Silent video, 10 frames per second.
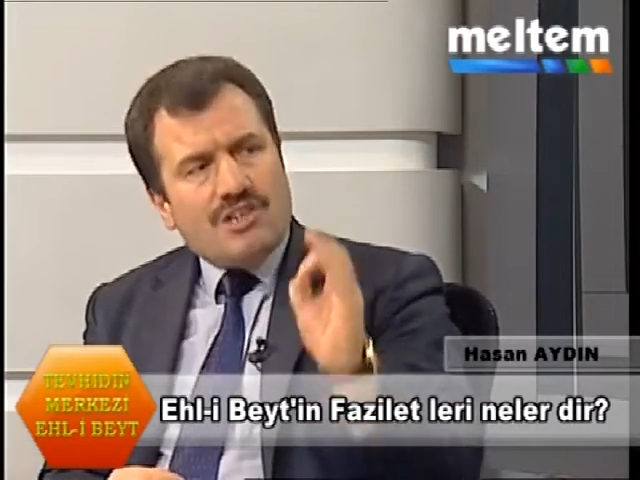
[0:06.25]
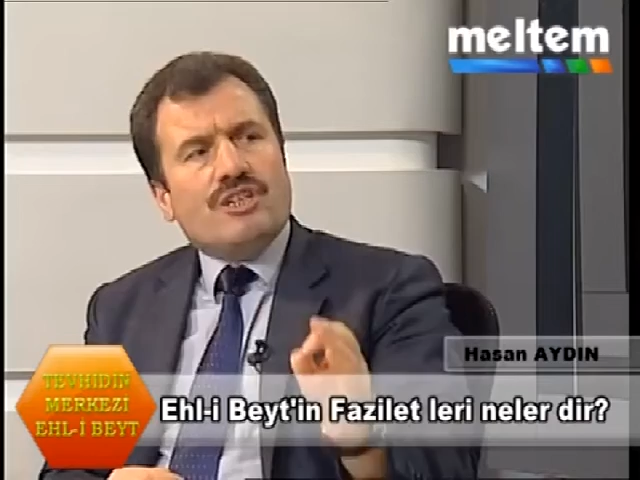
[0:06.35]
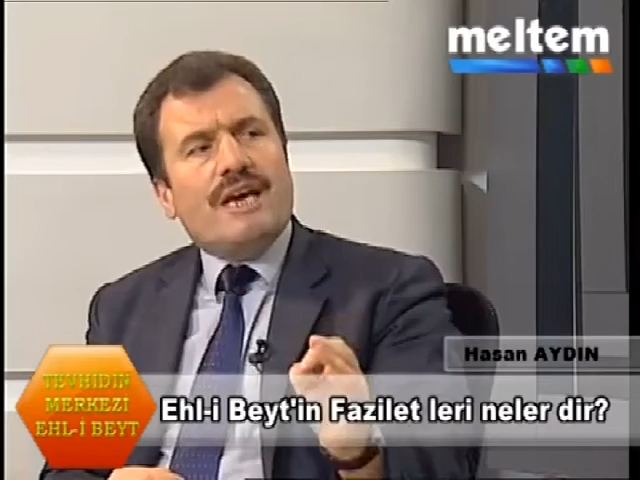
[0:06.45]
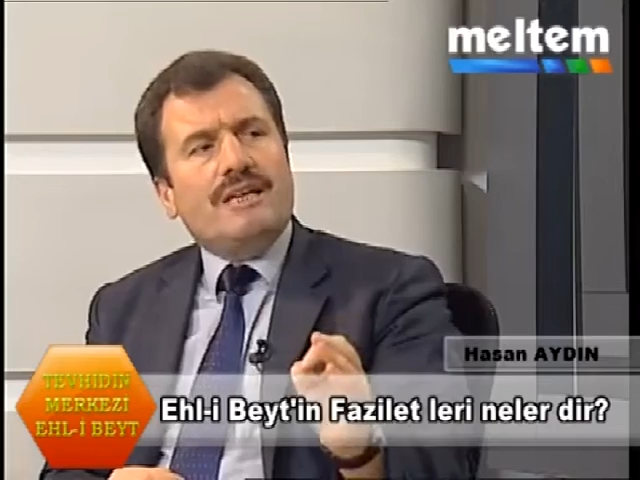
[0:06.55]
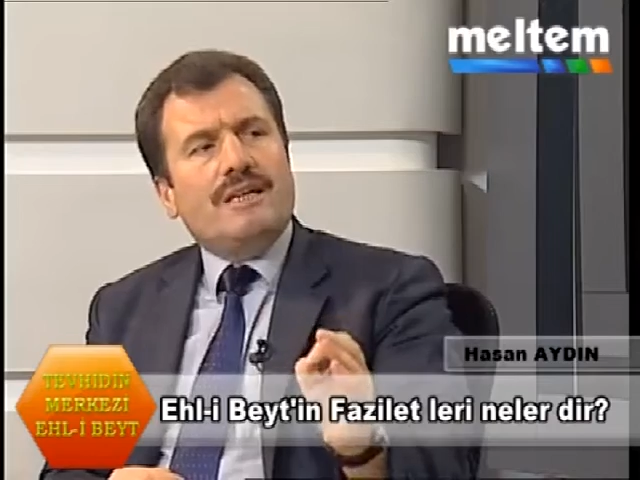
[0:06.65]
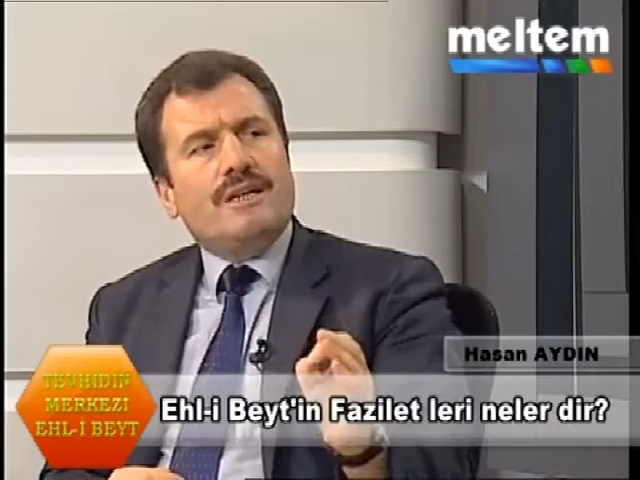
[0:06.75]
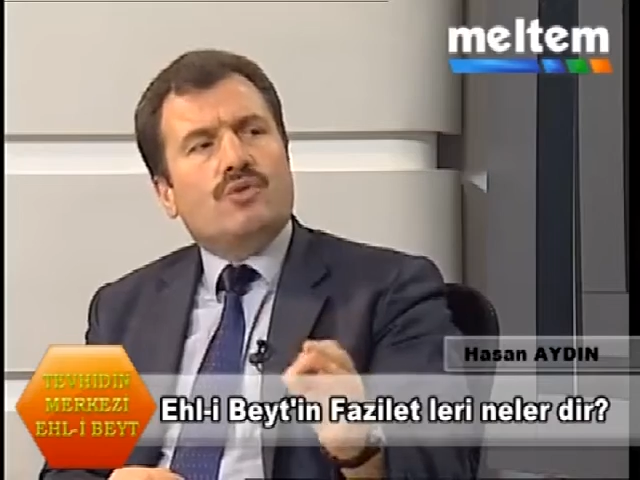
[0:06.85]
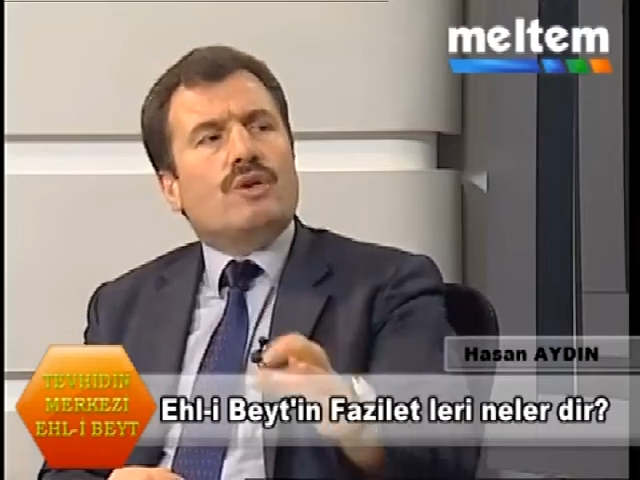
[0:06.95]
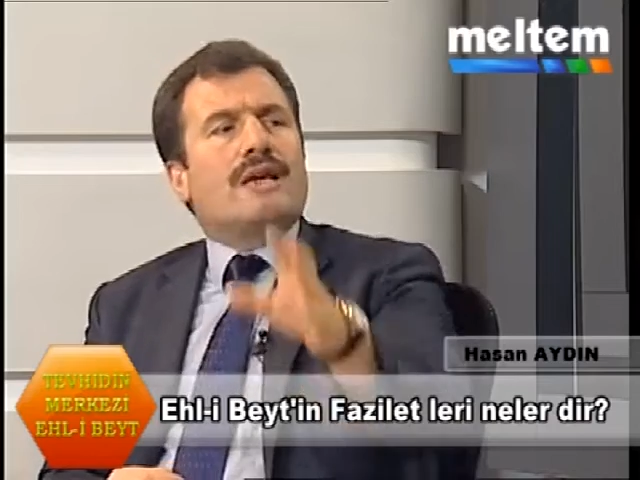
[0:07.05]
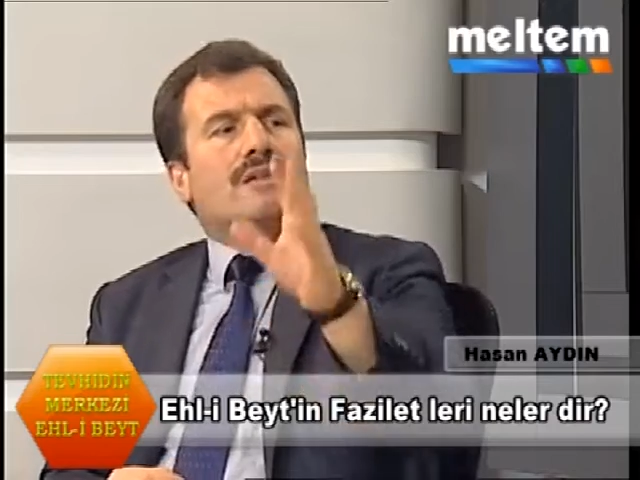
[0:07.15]
şey
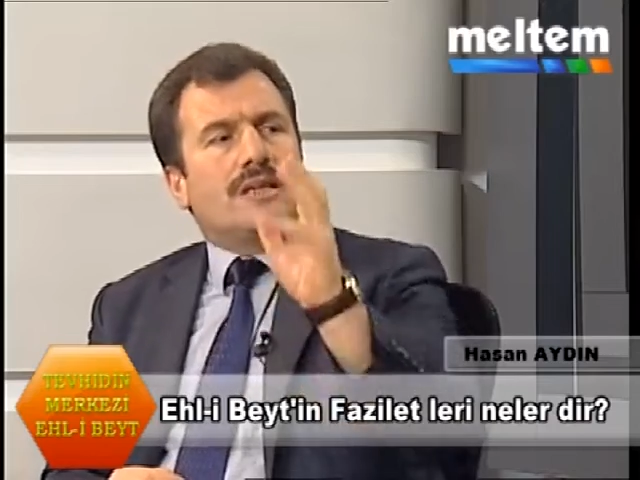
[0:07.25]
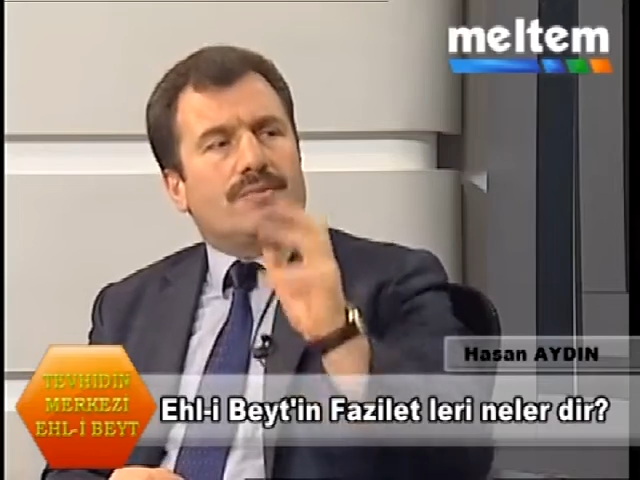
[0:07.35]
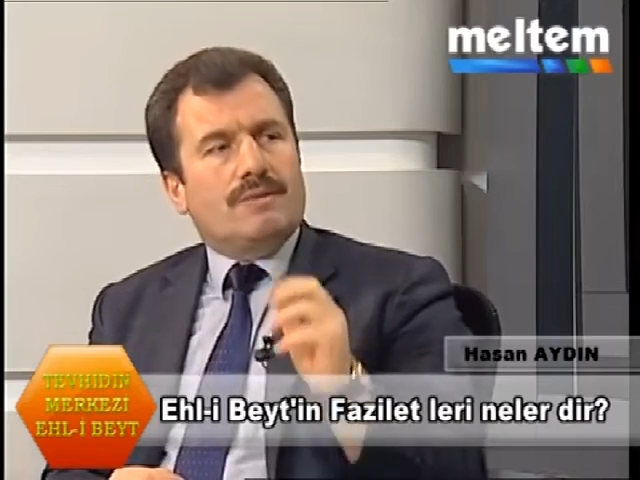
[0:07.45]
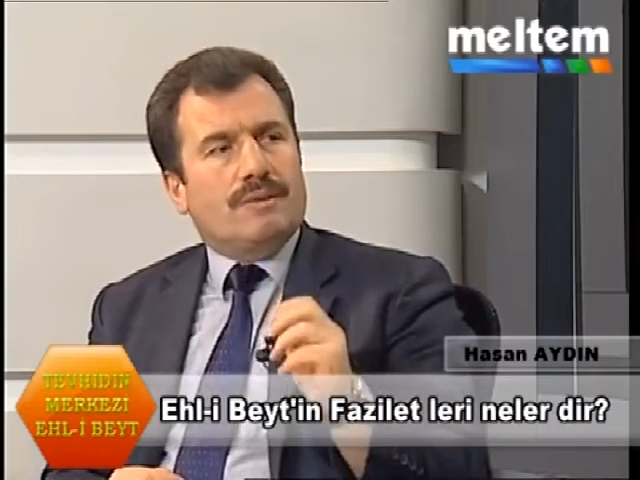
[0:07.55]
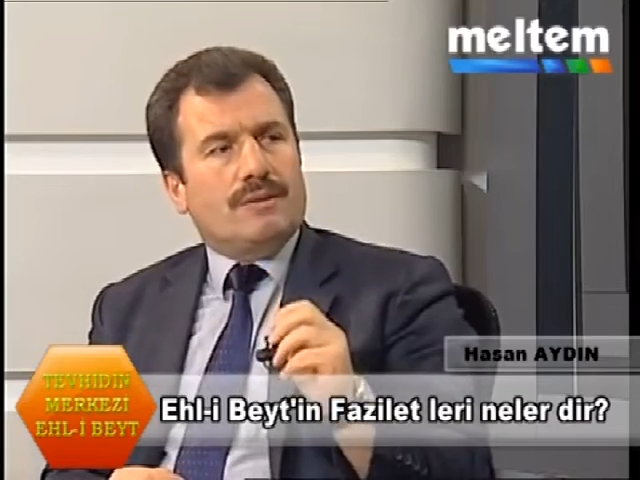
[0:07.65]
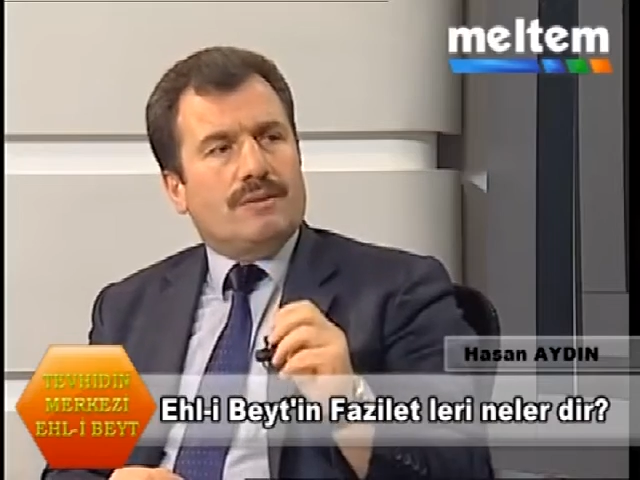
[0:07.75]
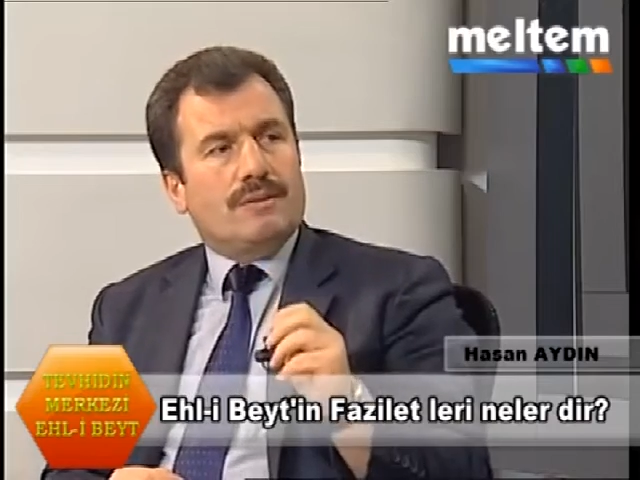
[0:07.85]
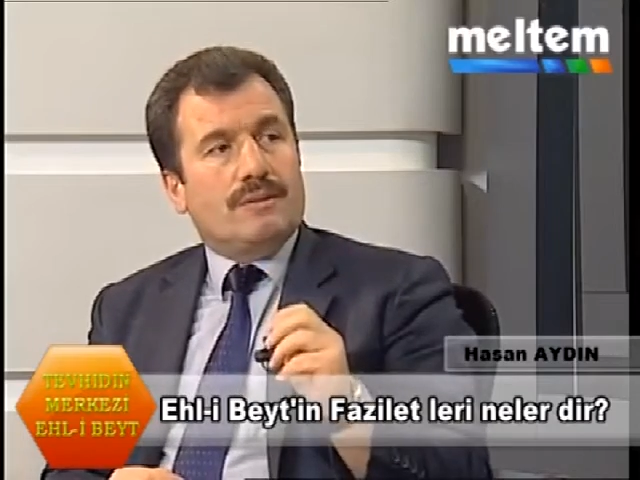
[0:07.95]
Kur'an-ı Kerim gibidir.